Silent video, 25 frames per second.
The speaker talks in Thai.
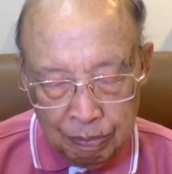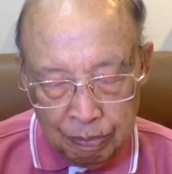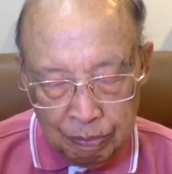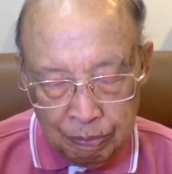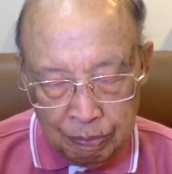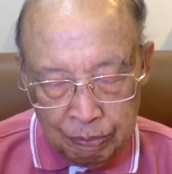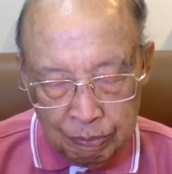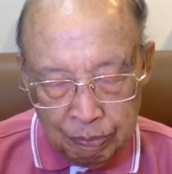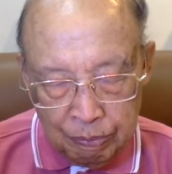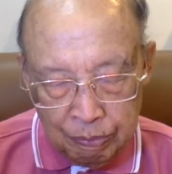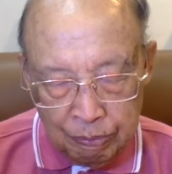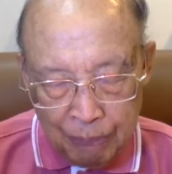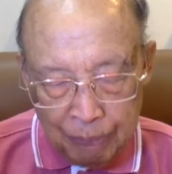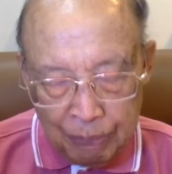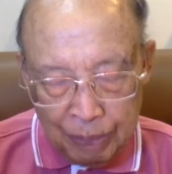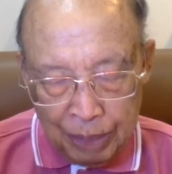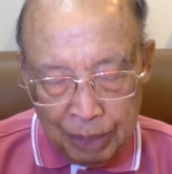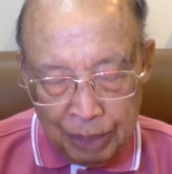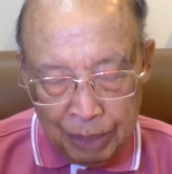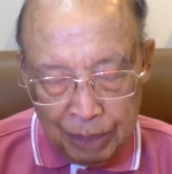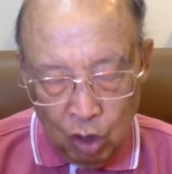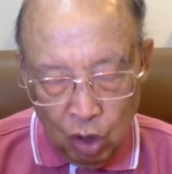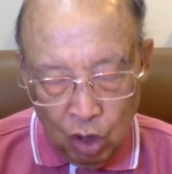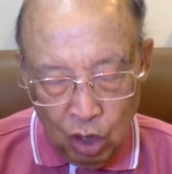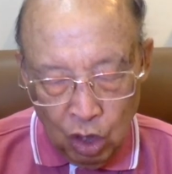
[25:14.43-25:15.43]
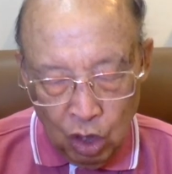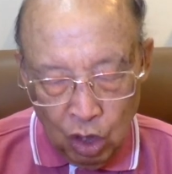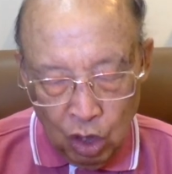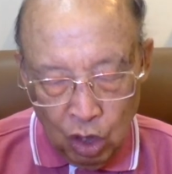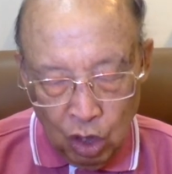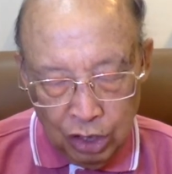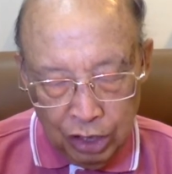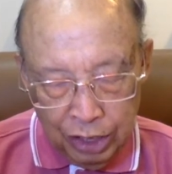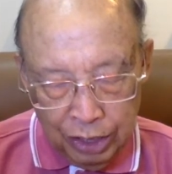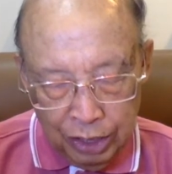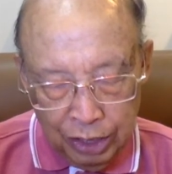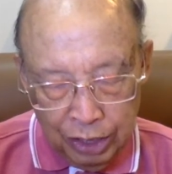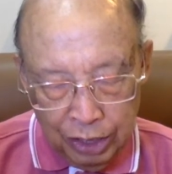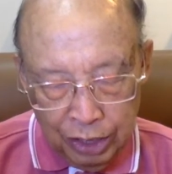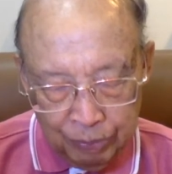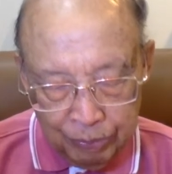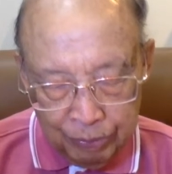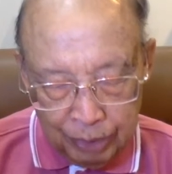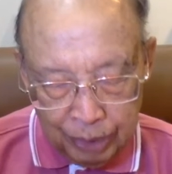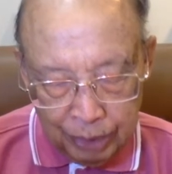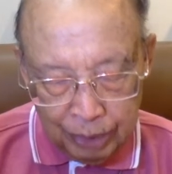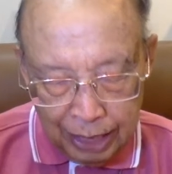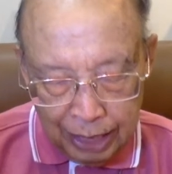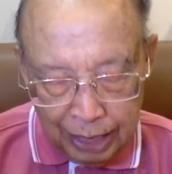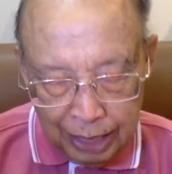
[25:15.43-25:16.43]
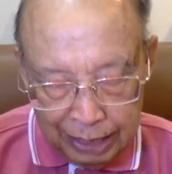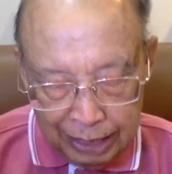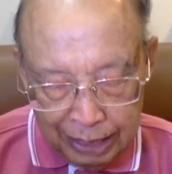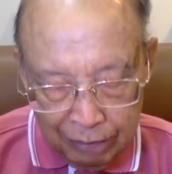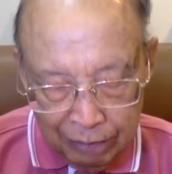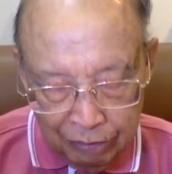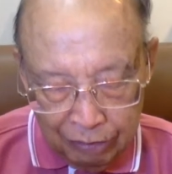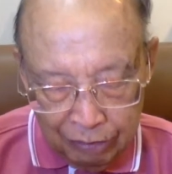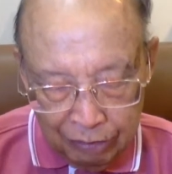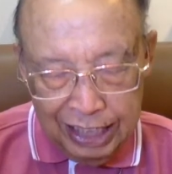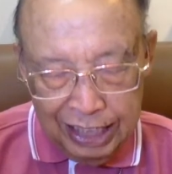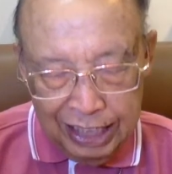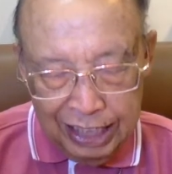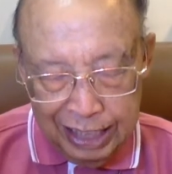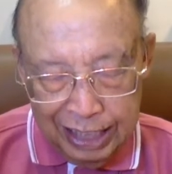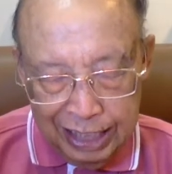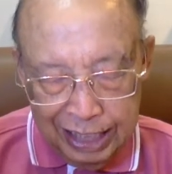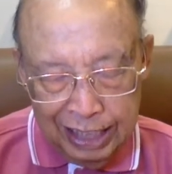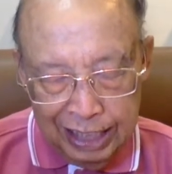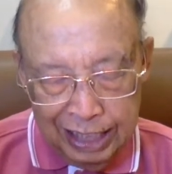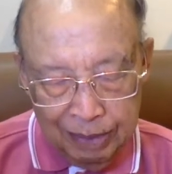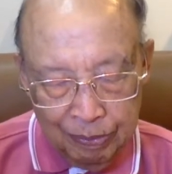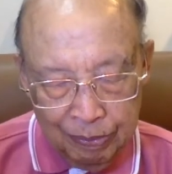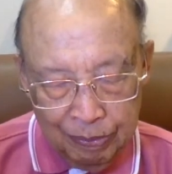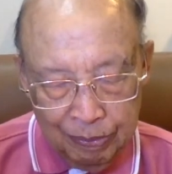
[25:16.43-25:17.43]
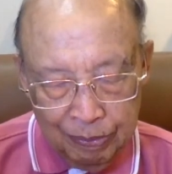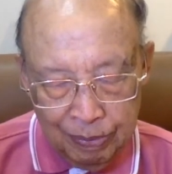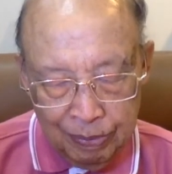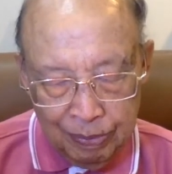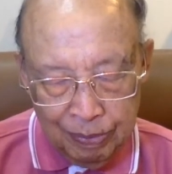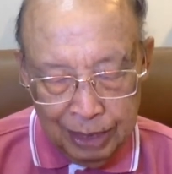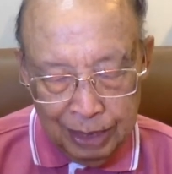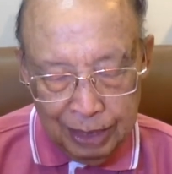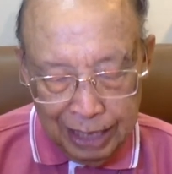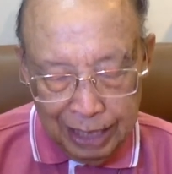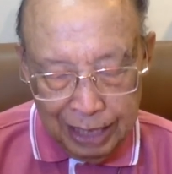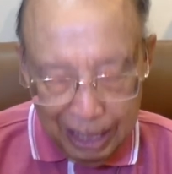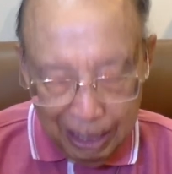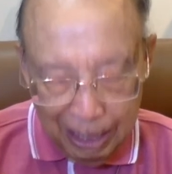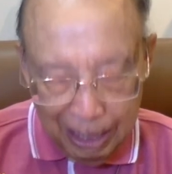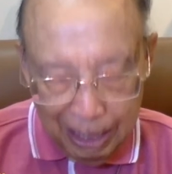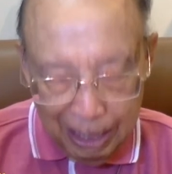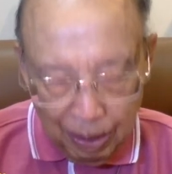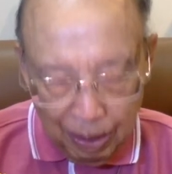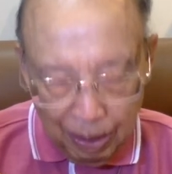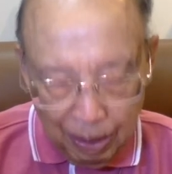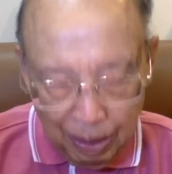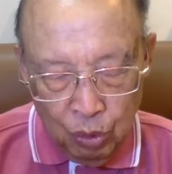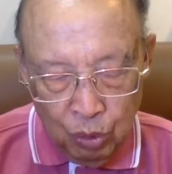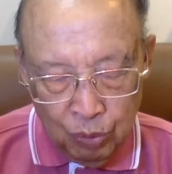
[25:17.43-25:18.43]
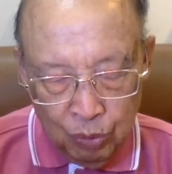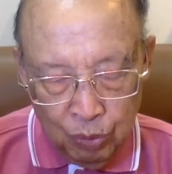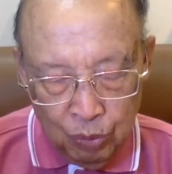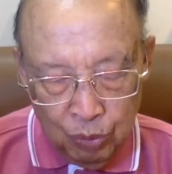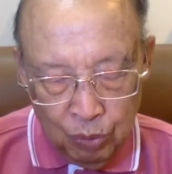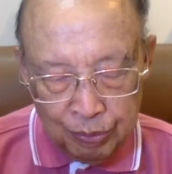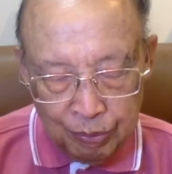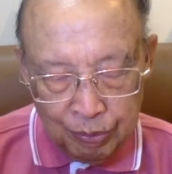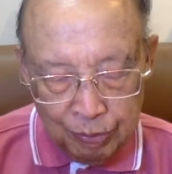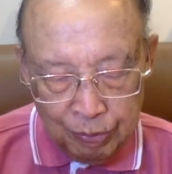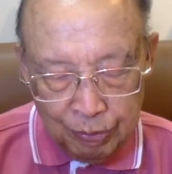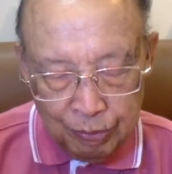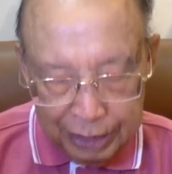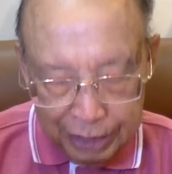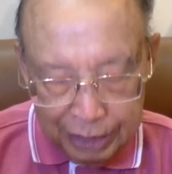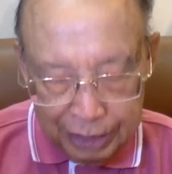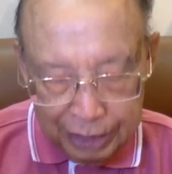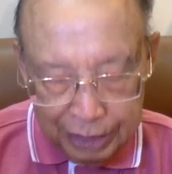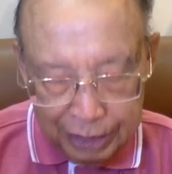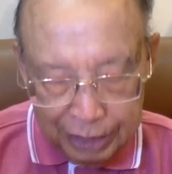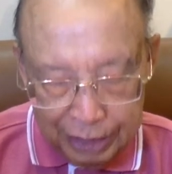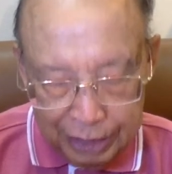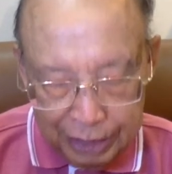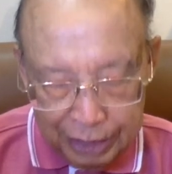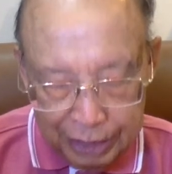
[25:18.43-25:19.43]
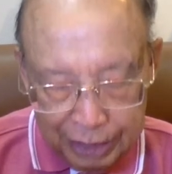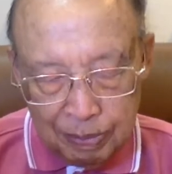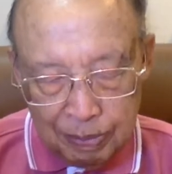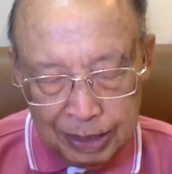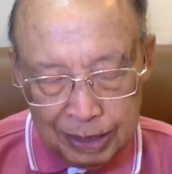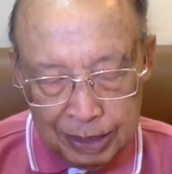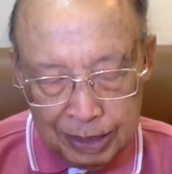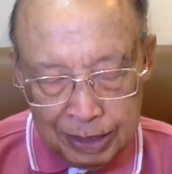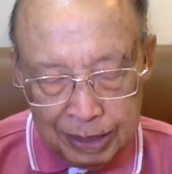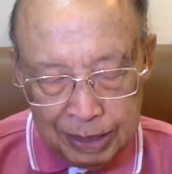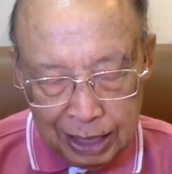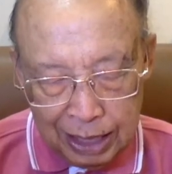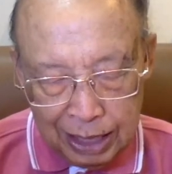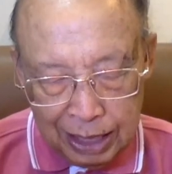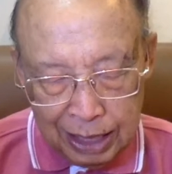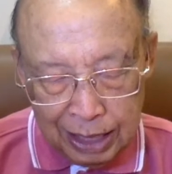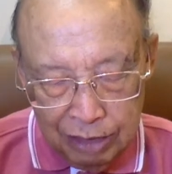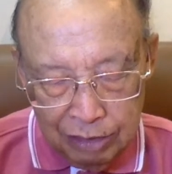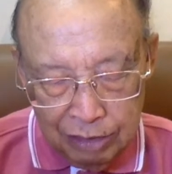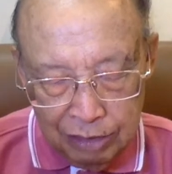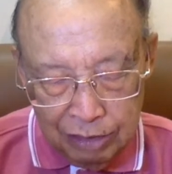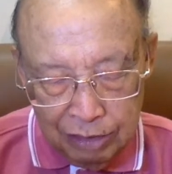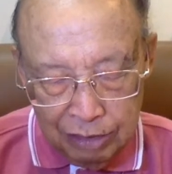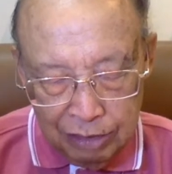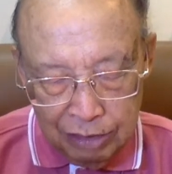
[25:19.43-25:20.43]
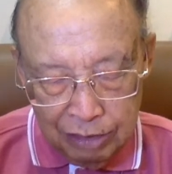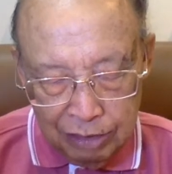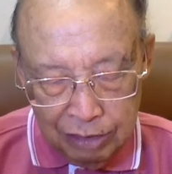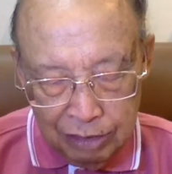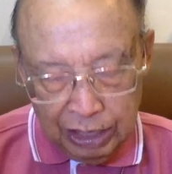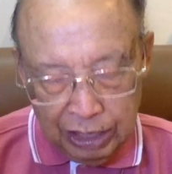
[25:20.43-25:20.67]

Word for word: มาเป็นของขน้อยตั้งแต่วินาทีนี้และรับเอาชีวิตเนื้อธรรมศาสตร์คือชีวิต